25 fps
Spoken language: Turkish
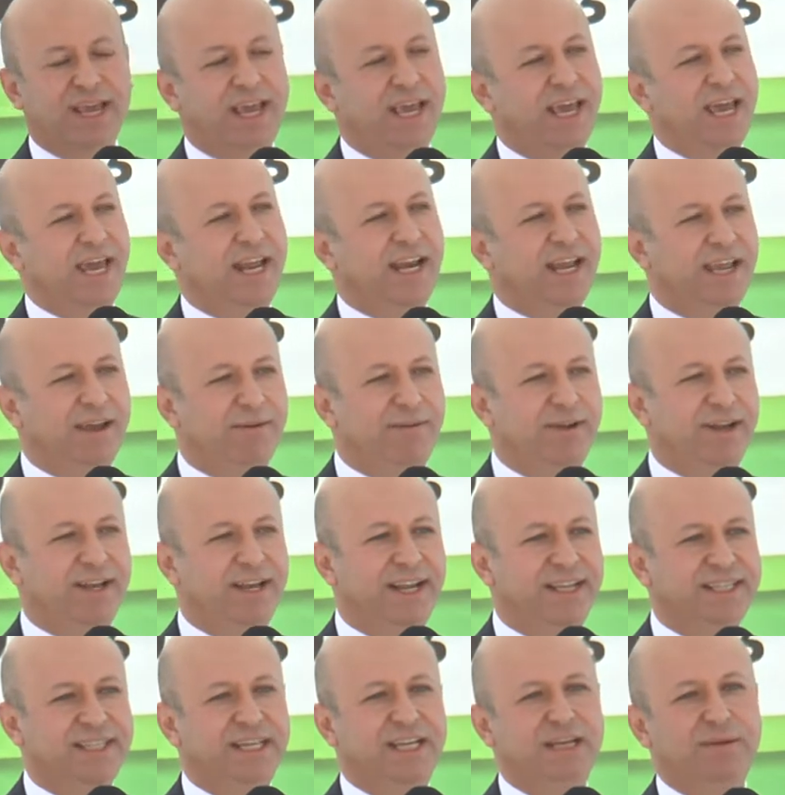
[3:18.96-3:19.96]
Her
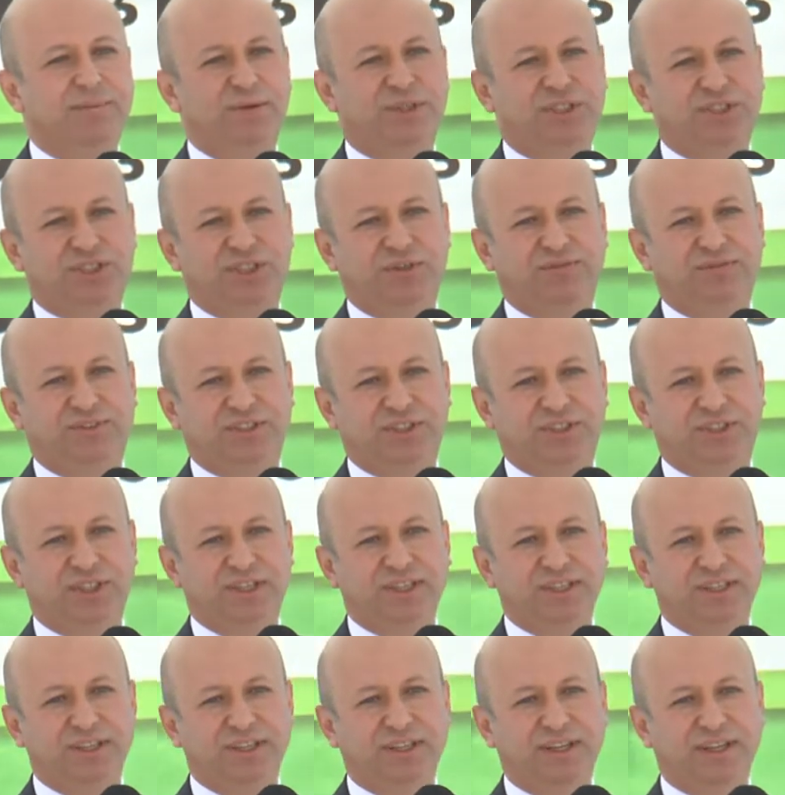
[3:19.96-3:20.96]
evlenen yeni bir çift
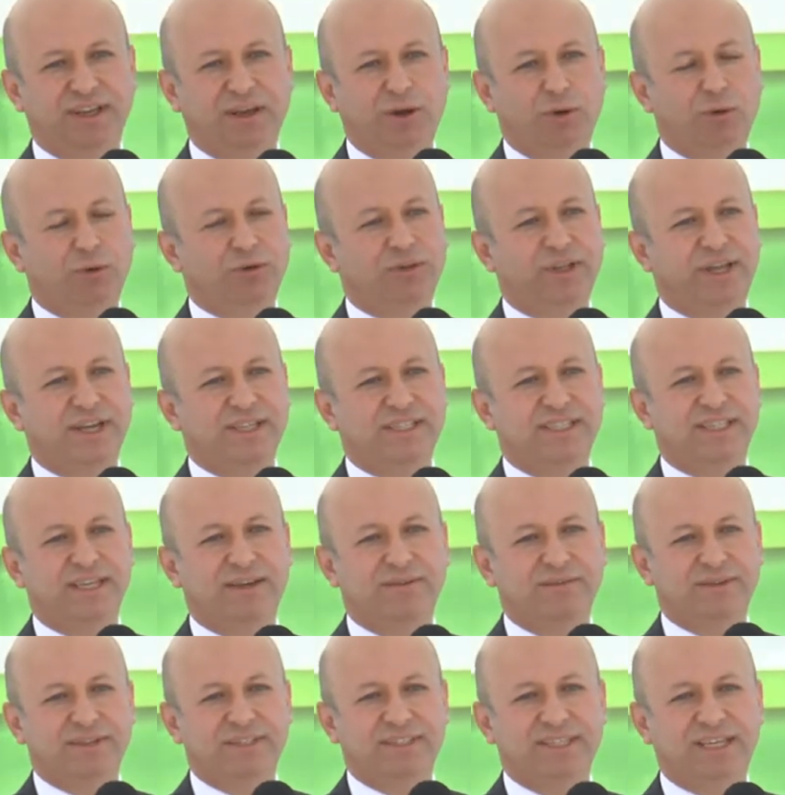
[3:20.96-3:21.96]
için onların
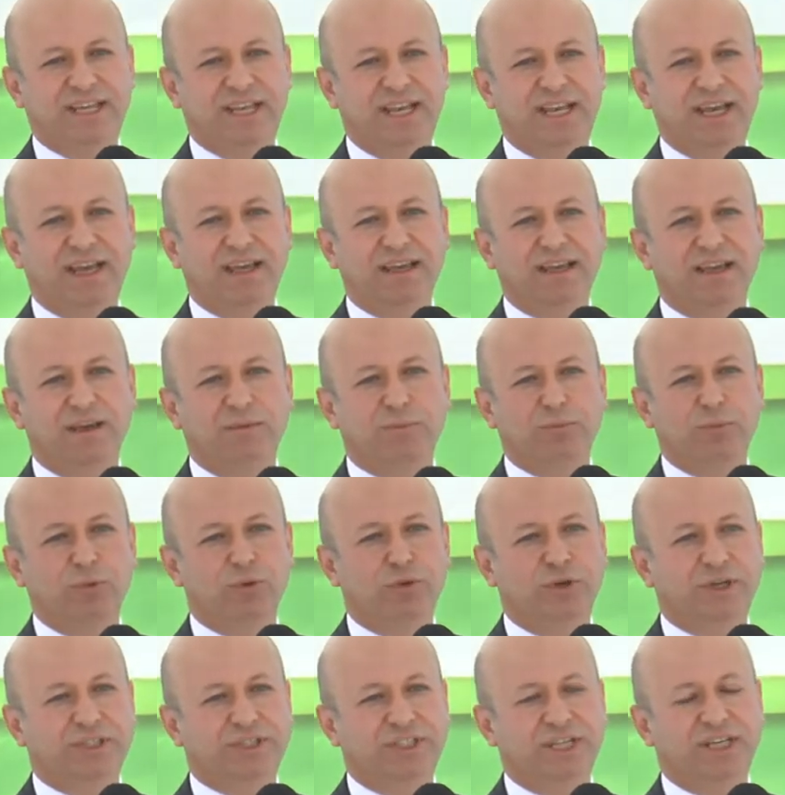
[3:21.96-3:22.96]
sevgisiyle
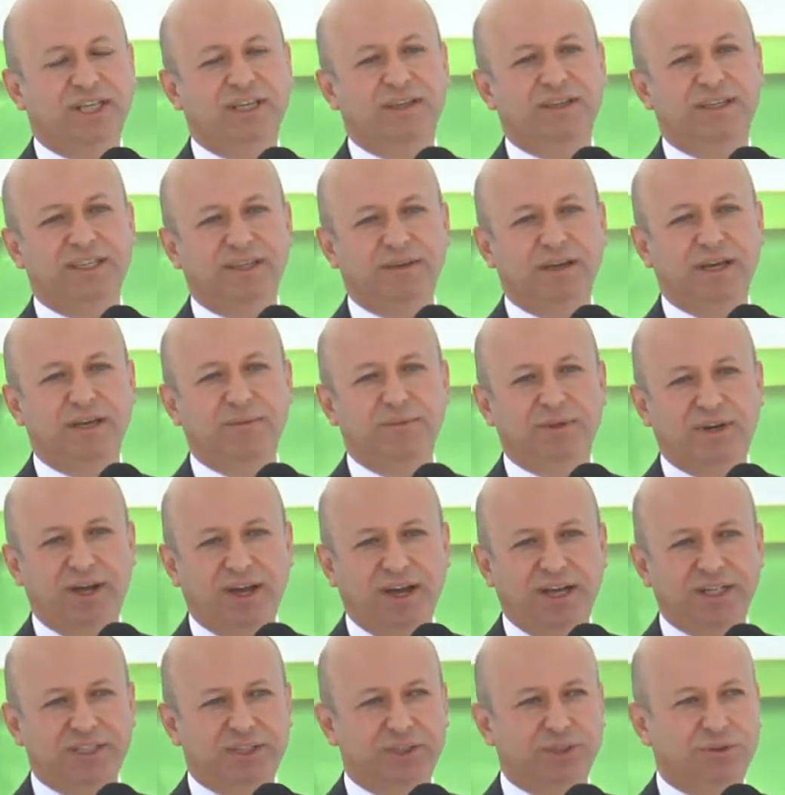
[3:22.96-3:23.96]
büyüyecek yeni bir
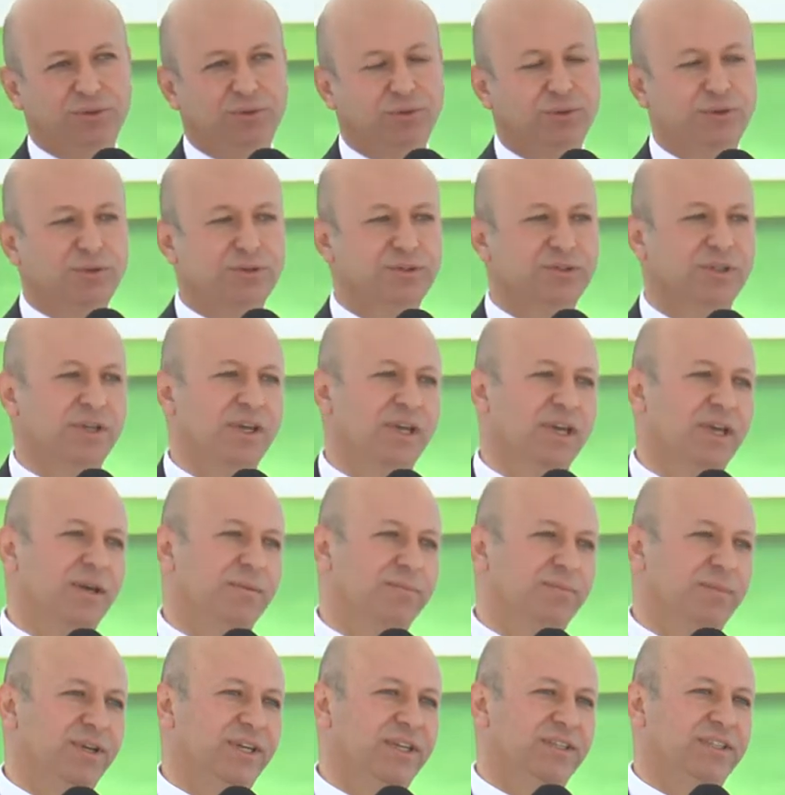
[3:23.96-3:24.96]
ağaç dikiyoruz.
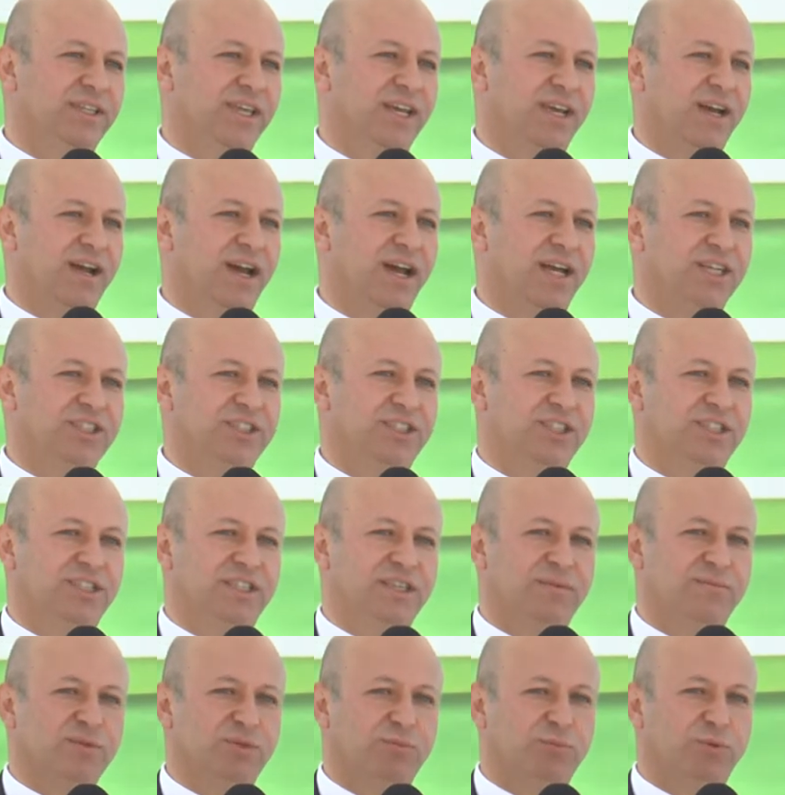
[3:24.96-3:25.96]
Bir diğer ağaç
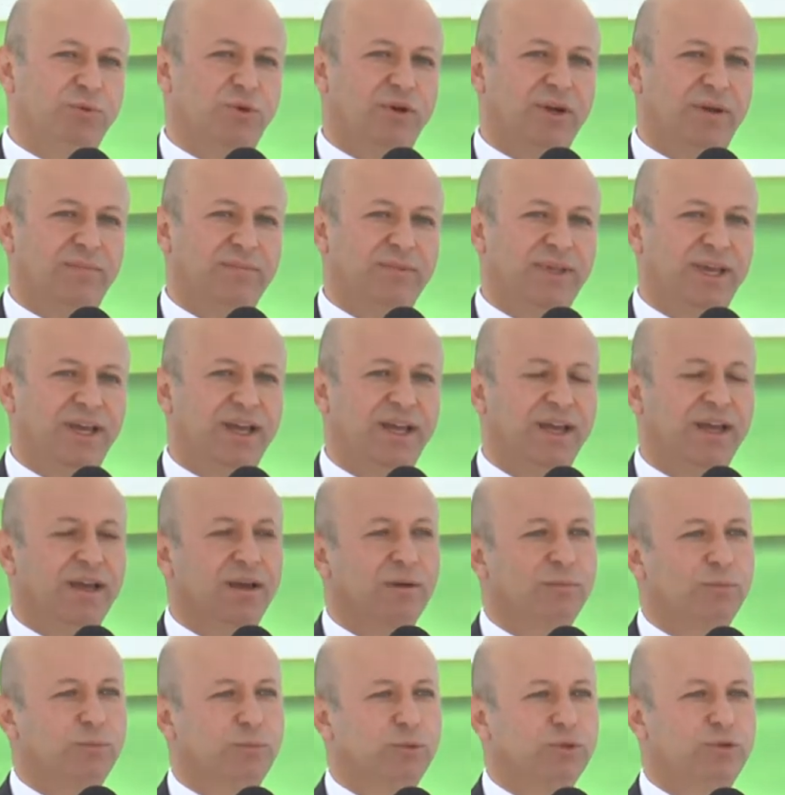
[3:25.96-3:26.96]
diktiğimiz programda
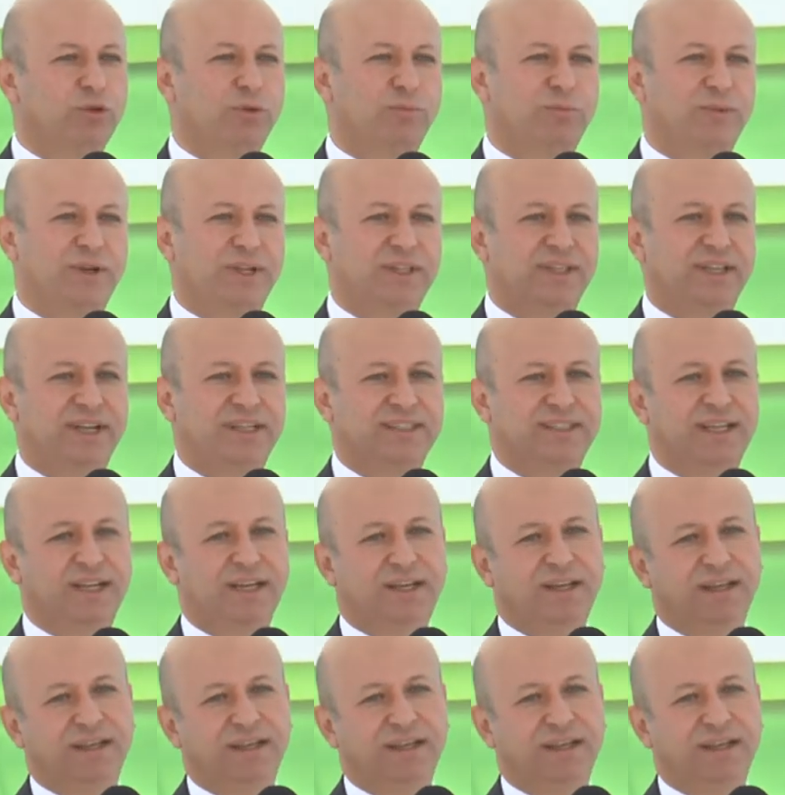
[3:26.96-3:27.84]
bu topraklardan